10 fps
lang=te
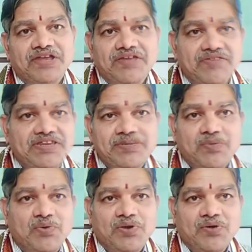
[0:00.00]
ఇవే
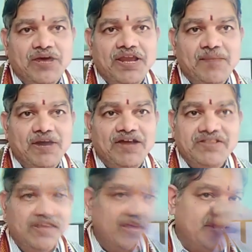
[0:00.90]
చెప్పుకుంటాం కానీ మహతి
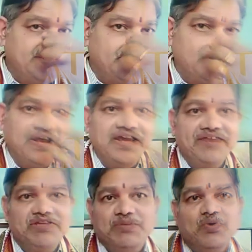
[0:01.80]
గేయ సంపటి కానీ
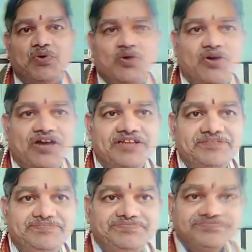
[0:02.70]
ఇవి చెప్పుకుంటాం కానీ
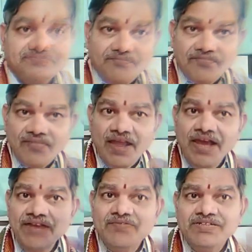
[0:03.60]

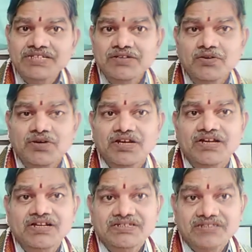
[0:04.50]
ఆయన వచనం కూడా
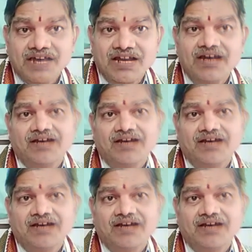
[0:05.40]
చాలా